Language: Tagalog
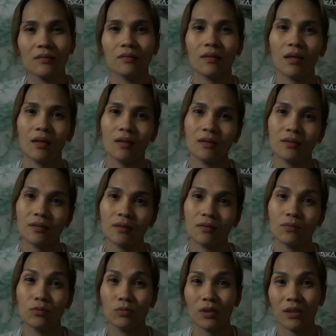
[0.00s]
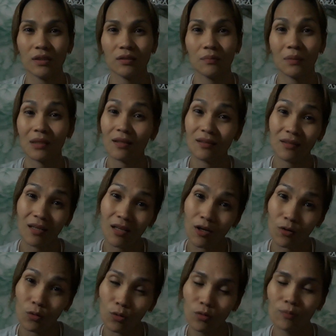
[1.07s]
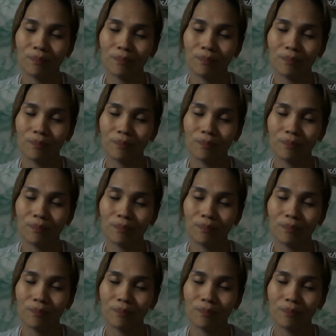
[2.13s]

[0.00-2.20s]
Dahil sa una is madaldal ako.